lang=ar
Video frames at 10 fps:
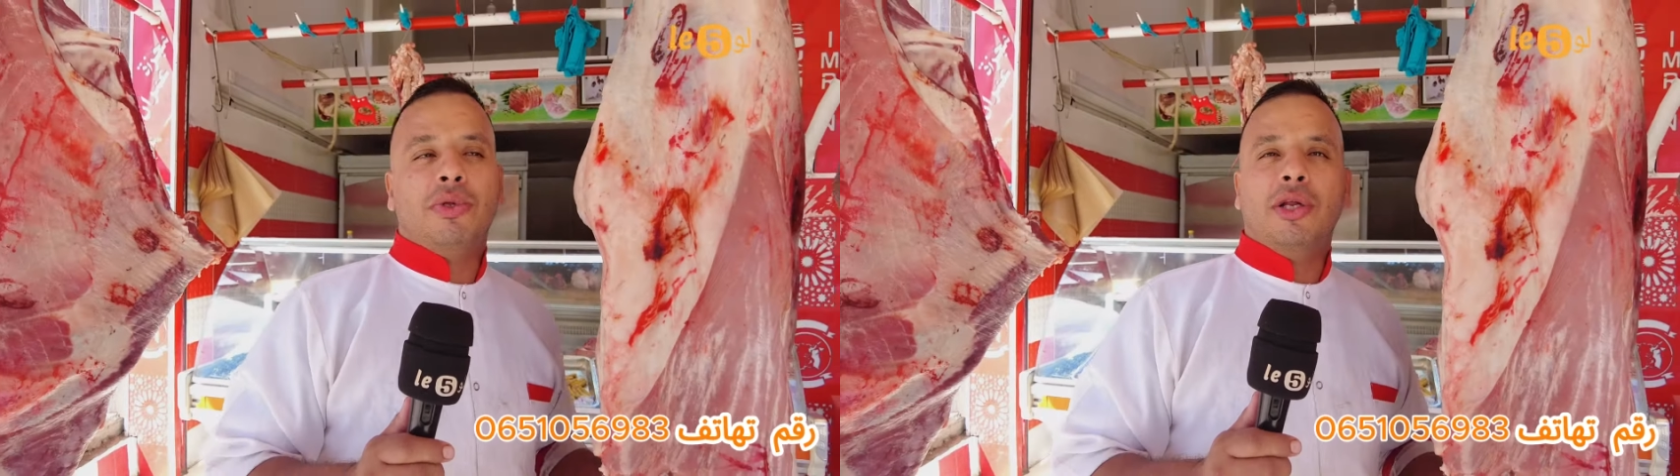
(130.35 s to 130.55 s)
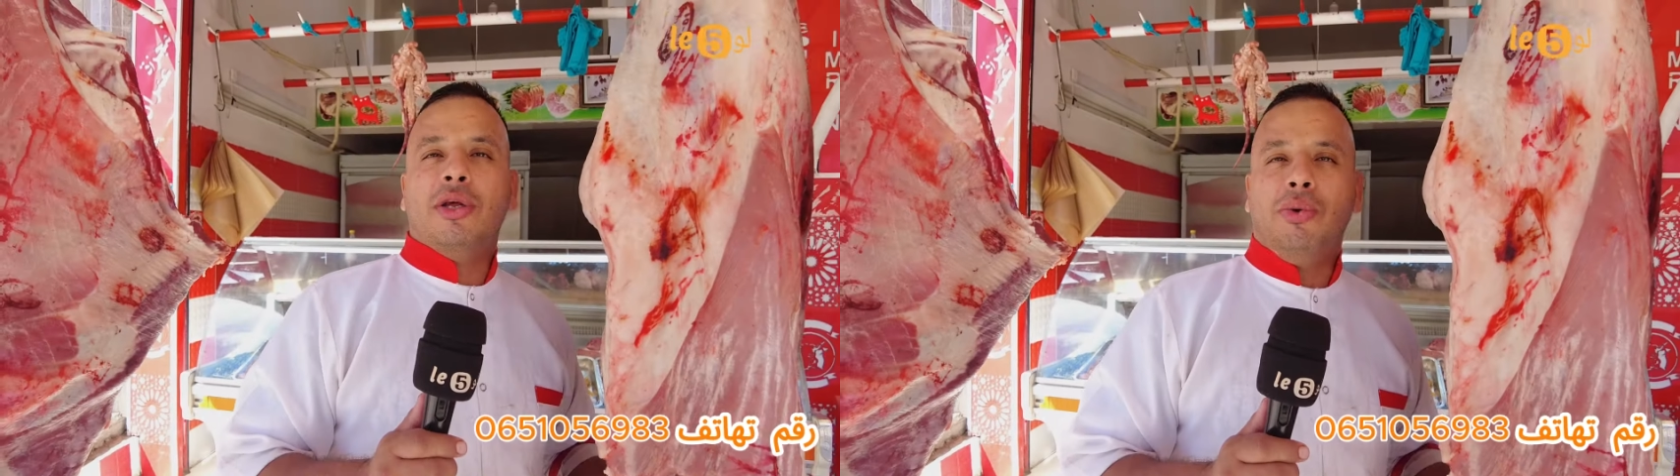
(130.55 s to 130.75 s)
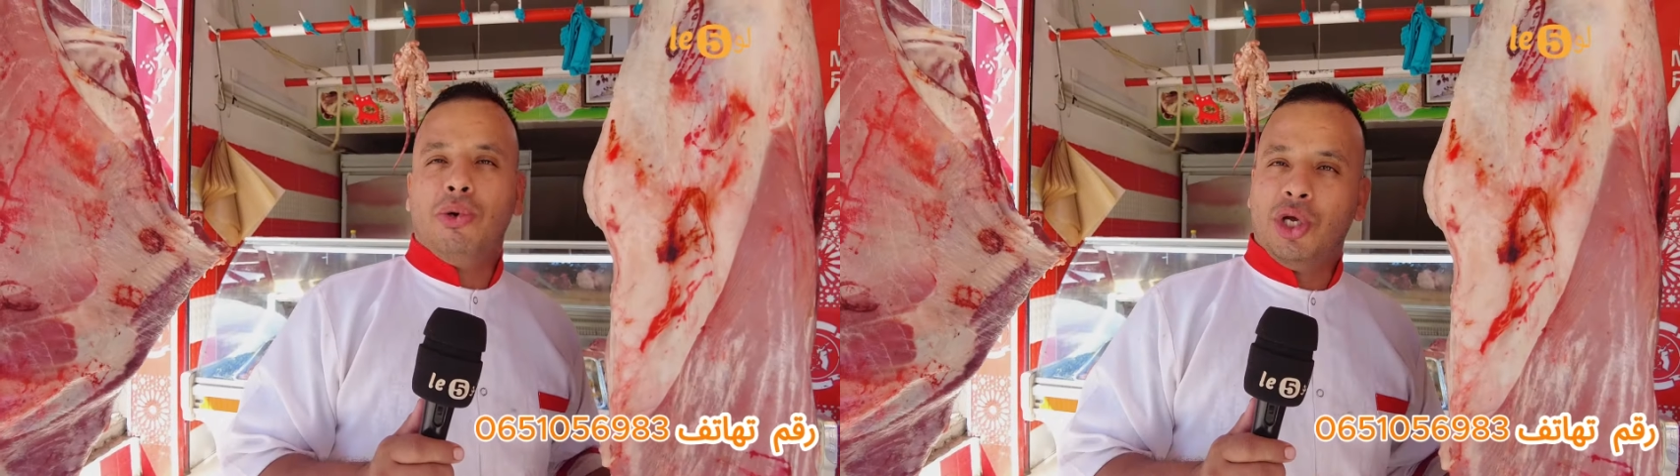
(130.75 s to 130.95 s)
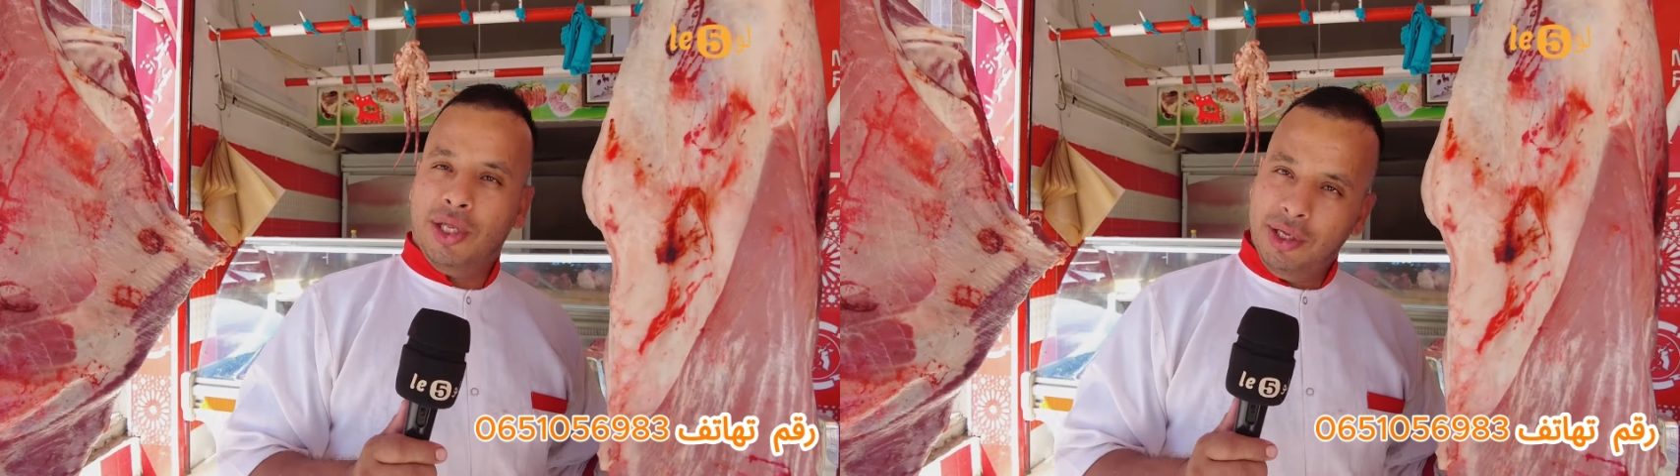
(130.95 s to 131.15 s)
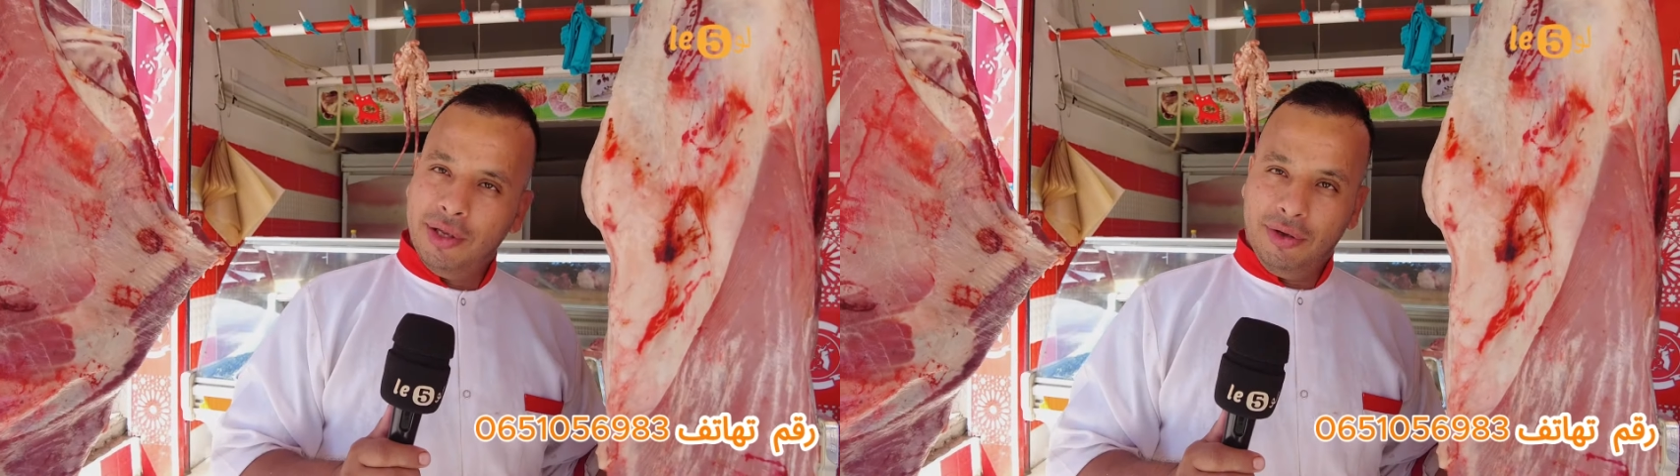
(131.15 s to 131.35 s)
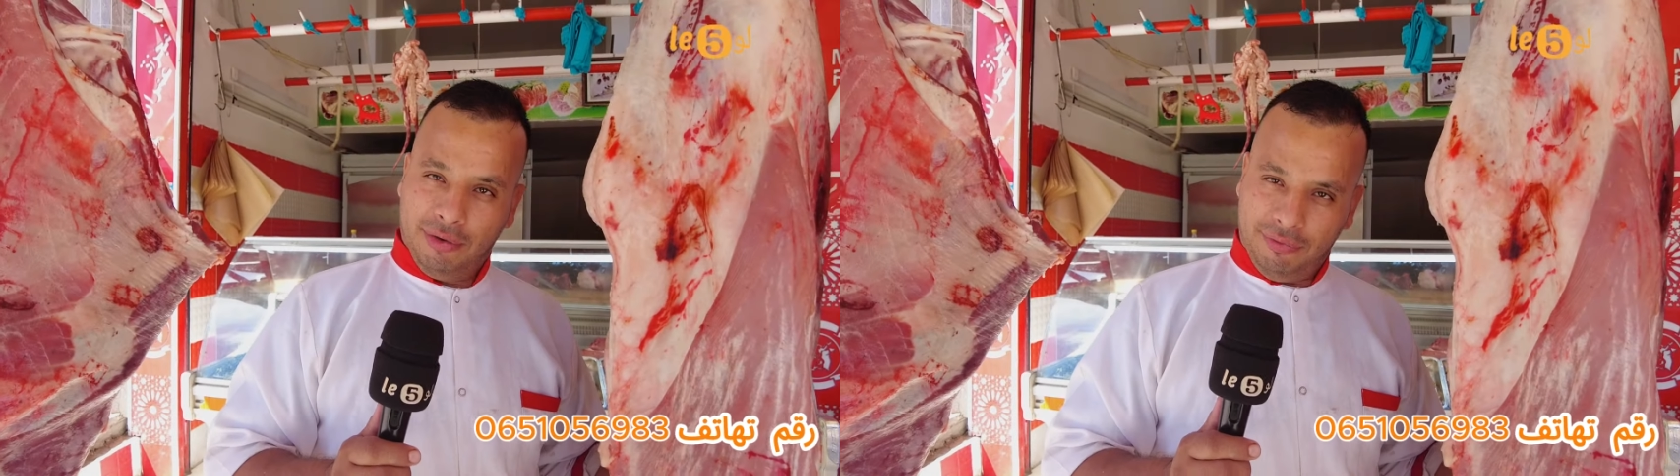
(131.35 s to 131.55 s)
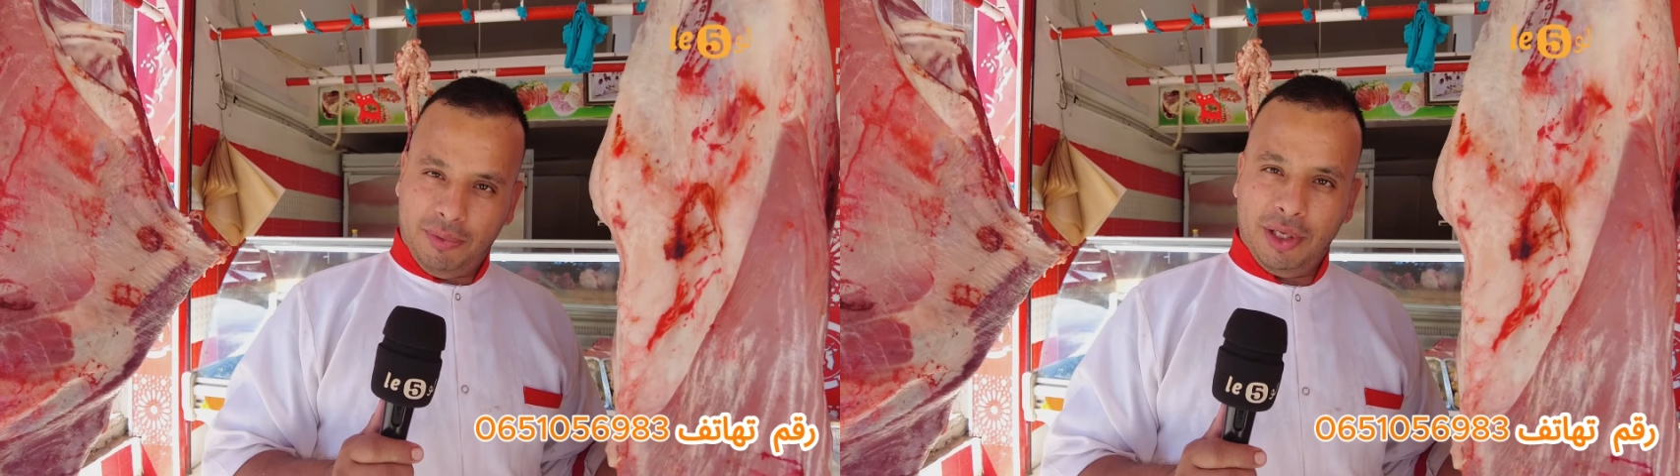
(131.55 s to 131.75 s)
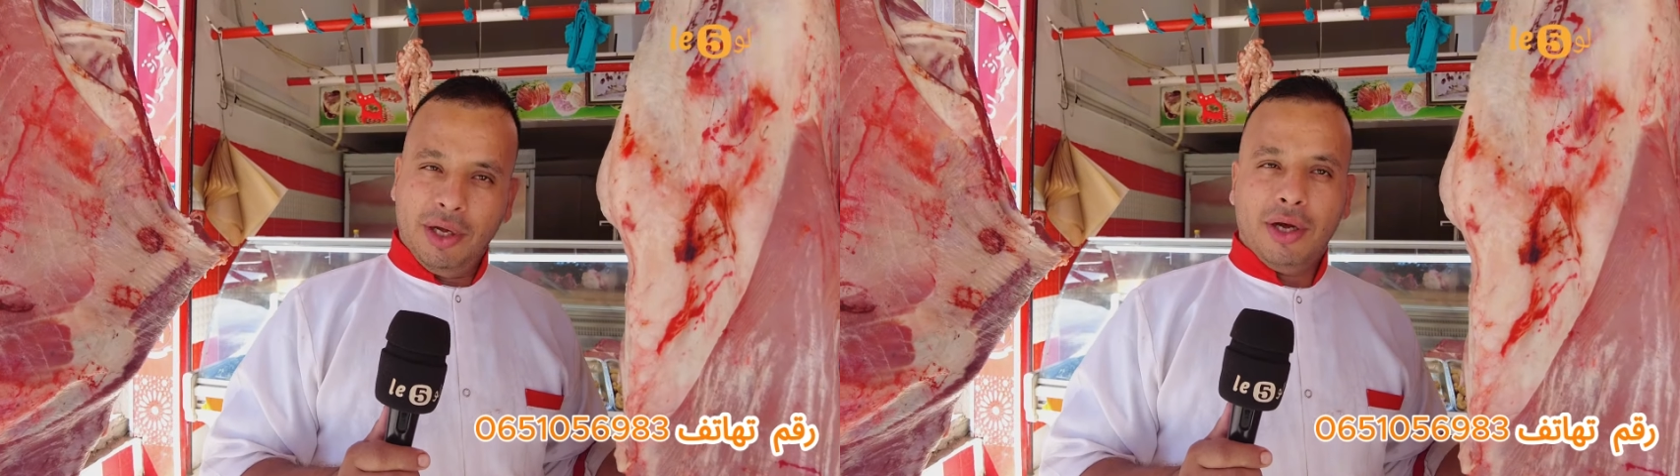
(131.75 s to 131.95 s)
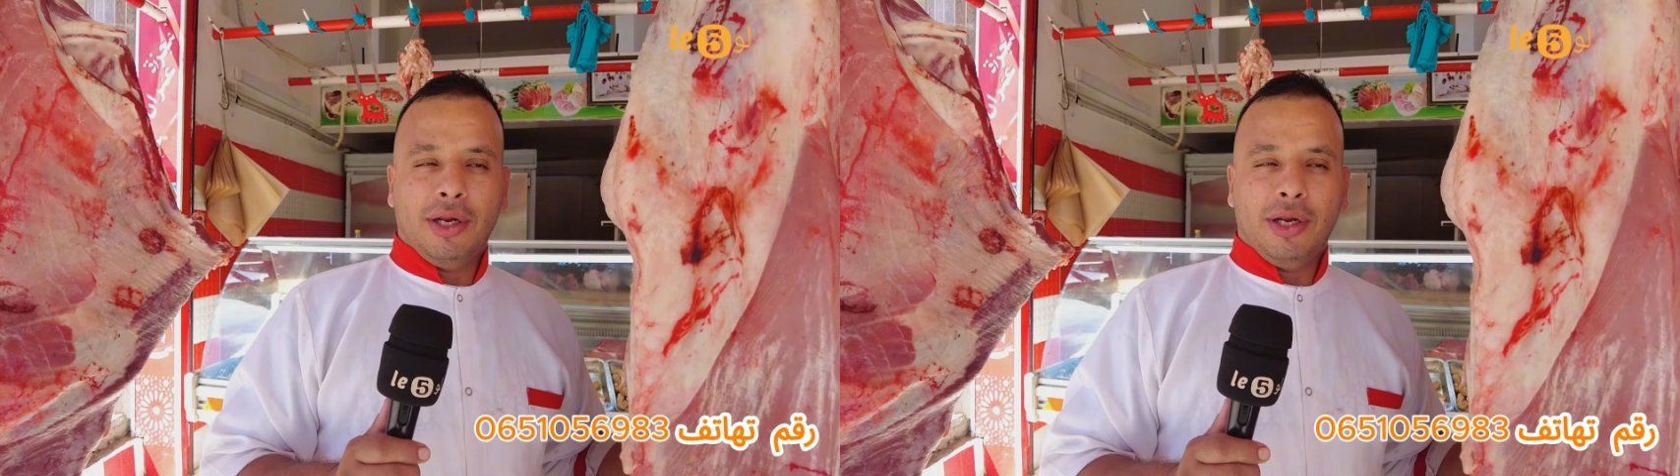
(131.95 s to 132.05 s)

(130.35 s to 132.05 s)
تنديرو الجديد فهمتي